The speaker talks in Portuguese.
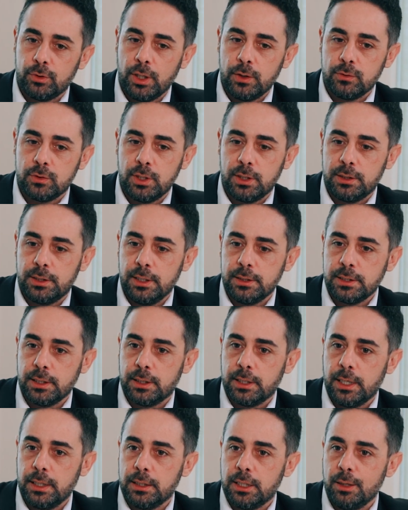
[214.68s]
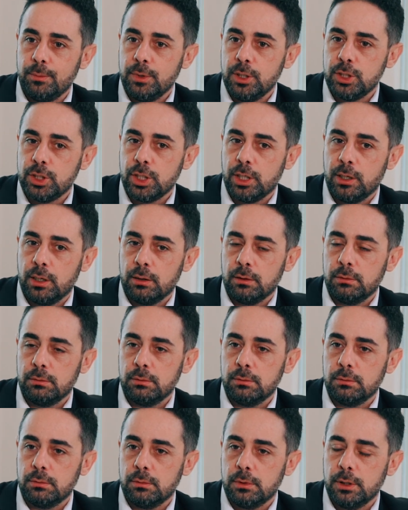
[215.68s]
tenho certeza que a IT Media
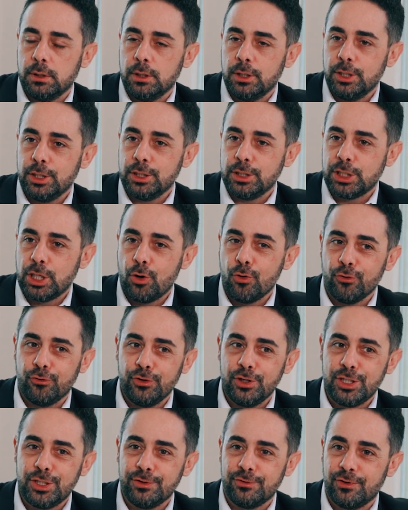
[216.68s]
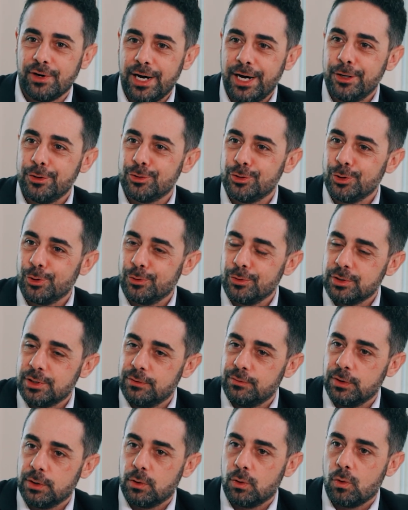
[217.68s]
e já ouvi de vários,
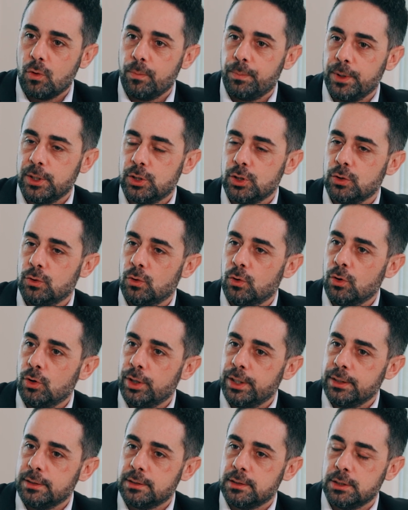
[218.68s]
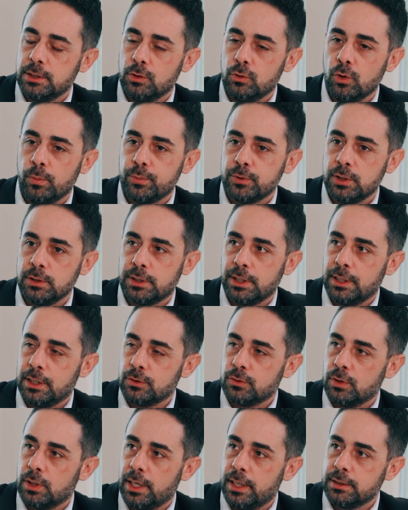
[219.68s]
inclusive competidores e grupos
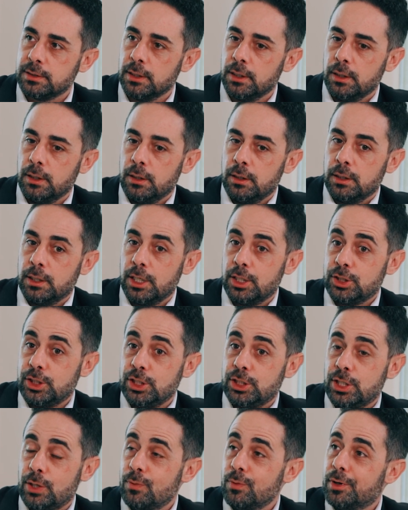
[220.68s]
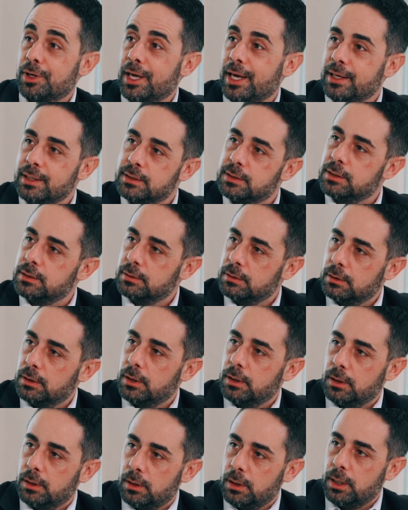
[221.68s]
internacionais, que a gente é um case.
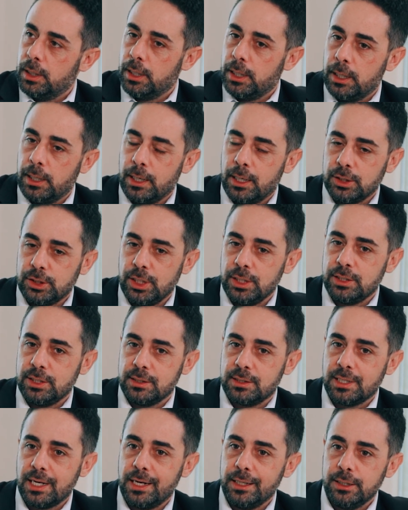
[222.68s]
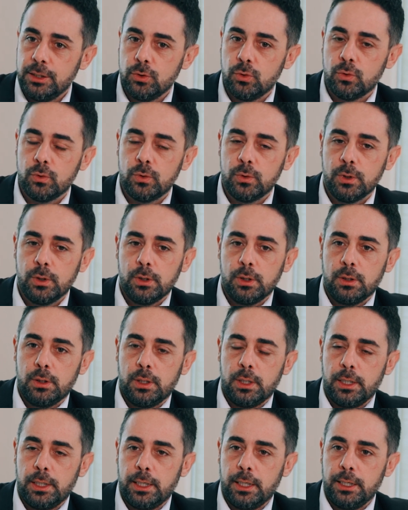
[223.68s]
É, a gente saiu
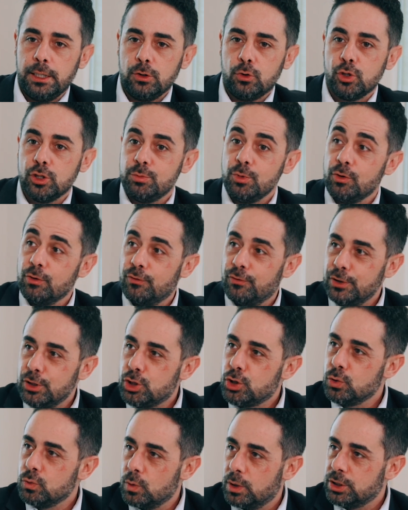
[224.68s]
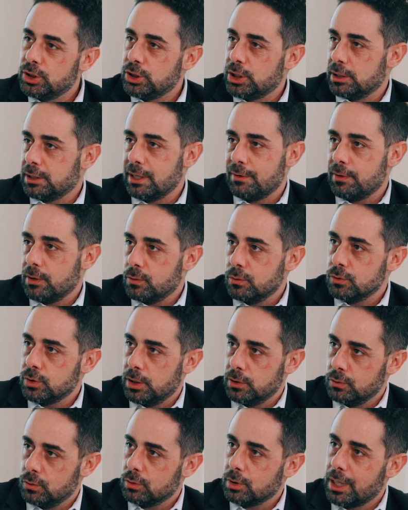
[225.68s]
é, em 2021, a gente já estava com os
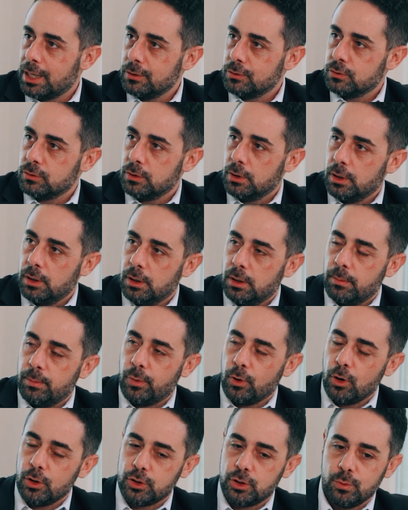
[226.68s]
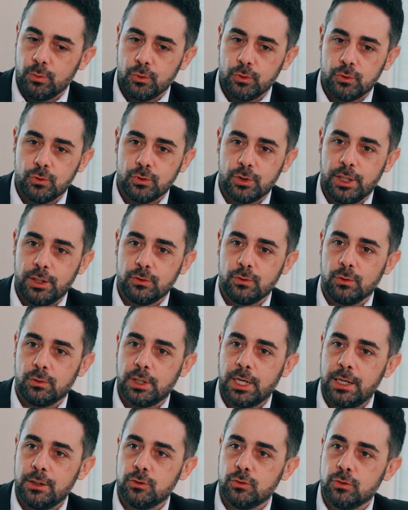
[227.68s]
resultados próximos dos
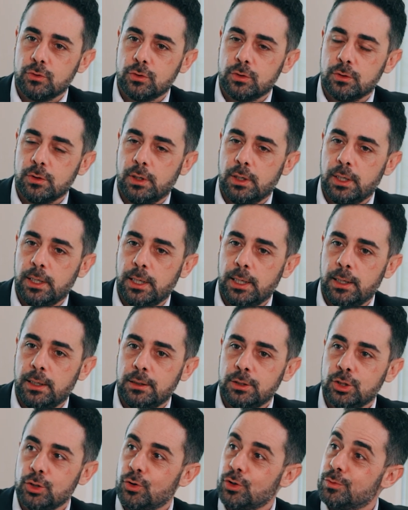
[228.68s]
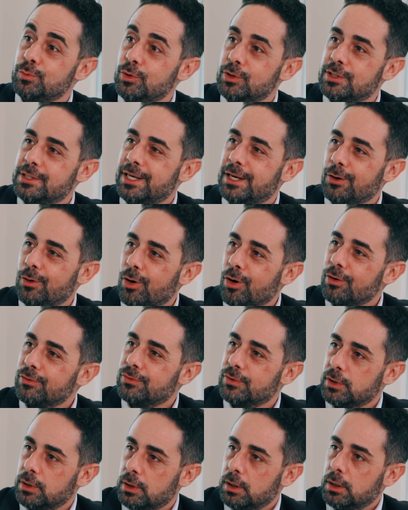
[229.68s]
resultados é, de
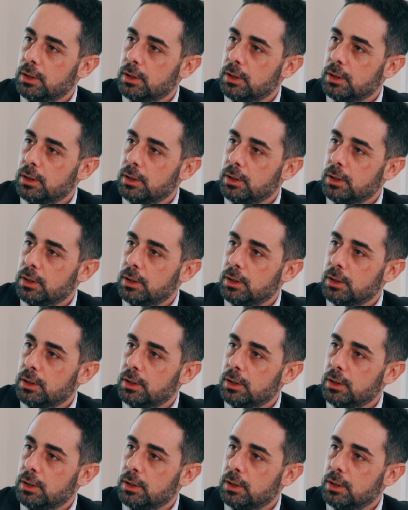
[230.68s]
2019.